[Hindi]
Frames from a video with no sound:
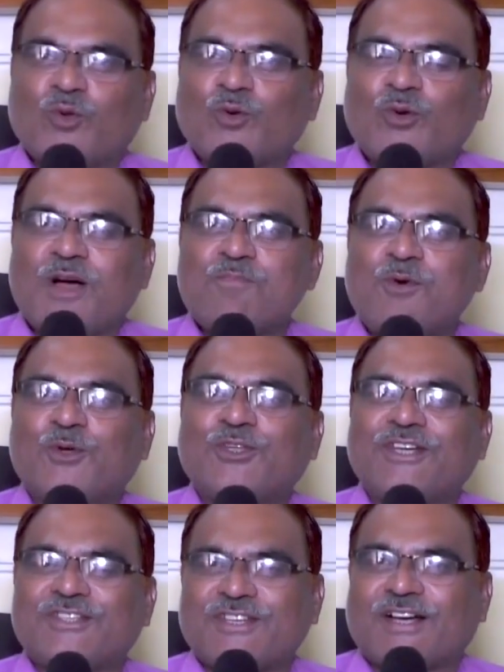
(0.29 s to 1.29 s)
वो तो काम
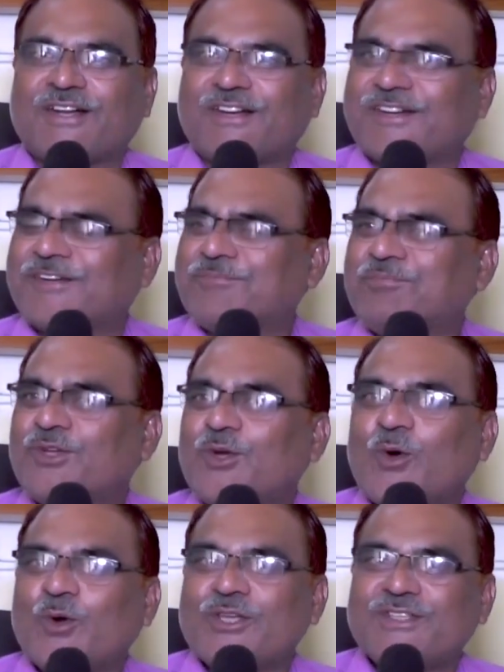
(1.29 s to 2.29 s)
बहुत ही अच्छा कर रहे हैं
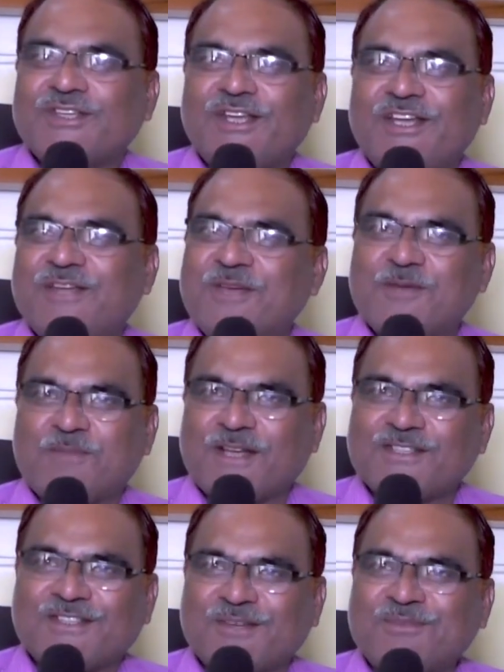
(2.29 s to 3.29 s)
और इसके लिए मेरे
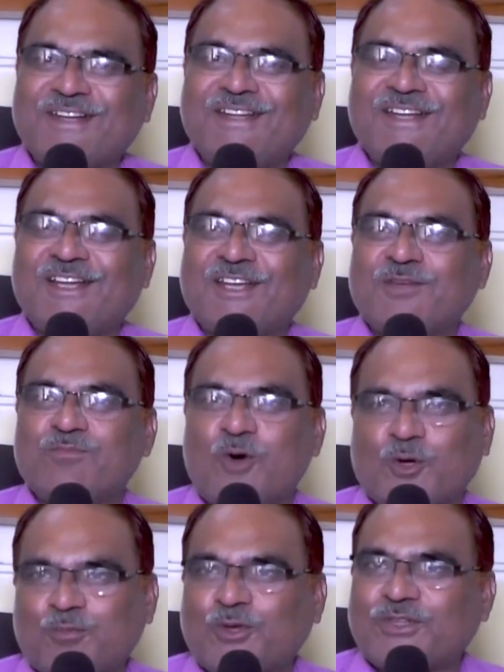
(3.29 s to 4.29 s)
पास शब्द नहीं है
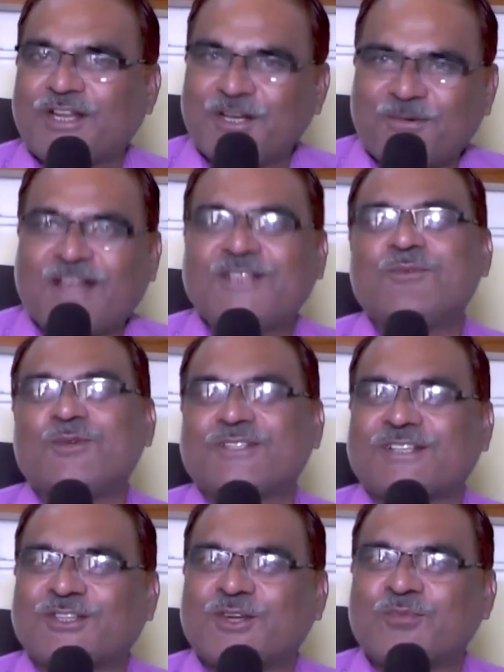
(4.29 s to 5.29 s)
लेकिन बहुत बहुत धन्यवाद ही
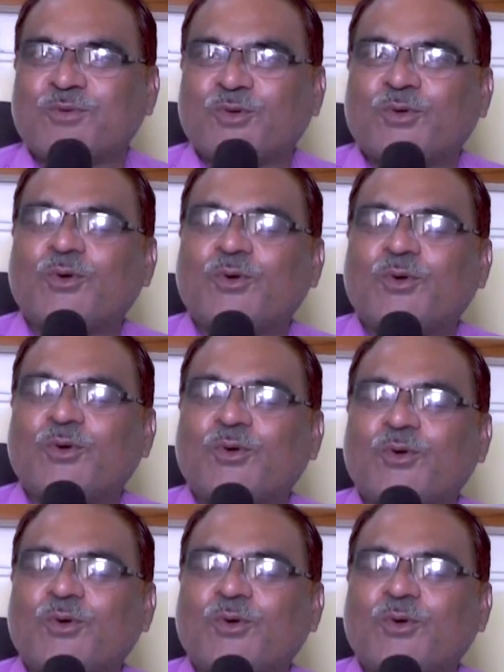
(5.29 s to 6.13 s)
बोल सकता हूं मैं उनको